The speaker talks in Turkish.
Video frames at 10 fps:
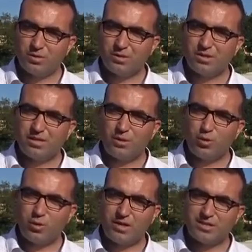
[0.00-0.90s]
e,
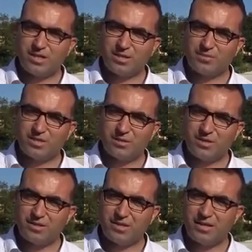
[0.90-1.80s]
yine
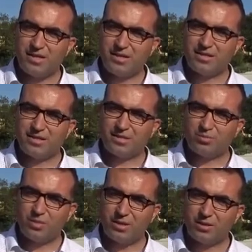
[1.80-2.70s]
öğrencilerimizle birlikte
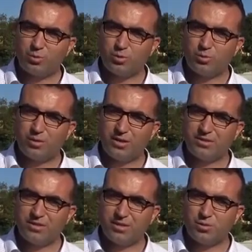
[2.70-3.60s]
elektrik elektronik
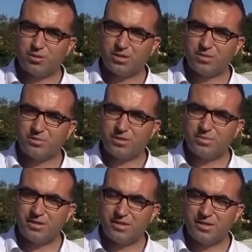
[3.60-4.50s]
mühendisindeki
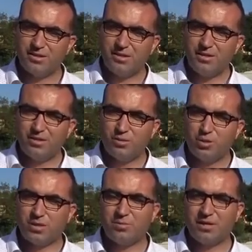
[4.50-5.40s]
hocalarımızla birlikte
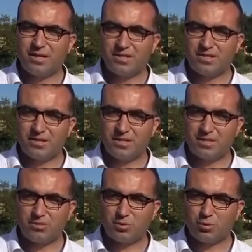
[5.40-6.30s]
üretimini
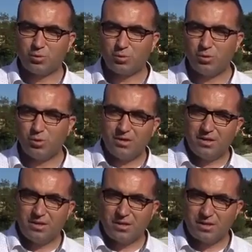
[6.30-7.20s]
gerçekleştirmiş olduk.
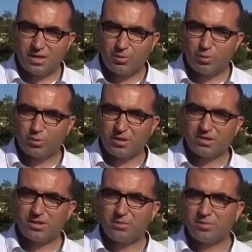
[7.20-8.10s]
E, kabuk
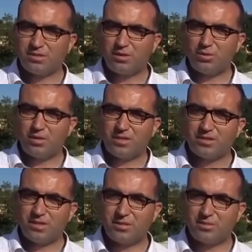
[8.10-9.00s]
tasarımımız yine
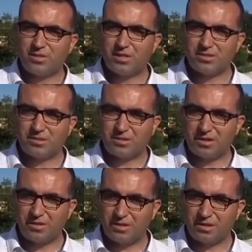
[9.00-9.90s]
öğrencilerimiz tas,
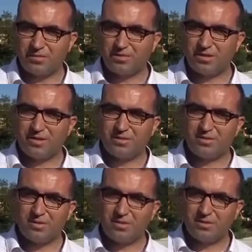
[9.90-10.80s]
ta, tarafından
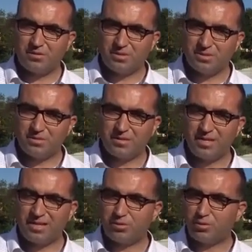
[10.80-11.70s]
e,
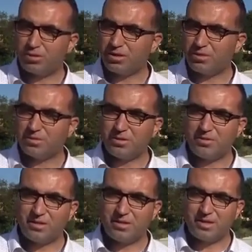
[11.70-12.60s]
bizler
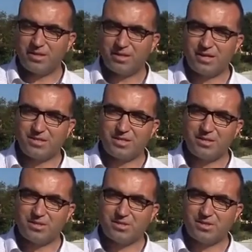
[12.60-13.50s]
hocalarımızla birlikte
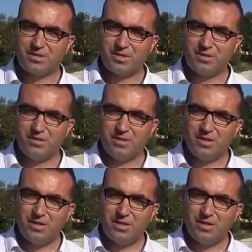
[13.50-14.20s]
gerçekleştirildi.